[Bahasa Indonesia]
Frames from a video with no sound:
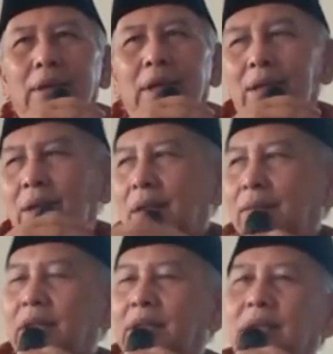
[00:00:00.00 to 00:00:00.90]
kalau ada
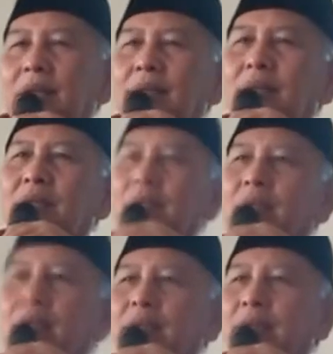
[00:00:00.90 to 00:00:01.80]

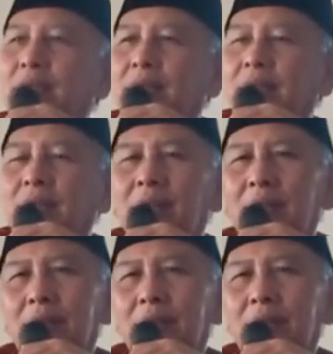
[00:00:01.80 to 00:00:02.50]
masalah-masalah saja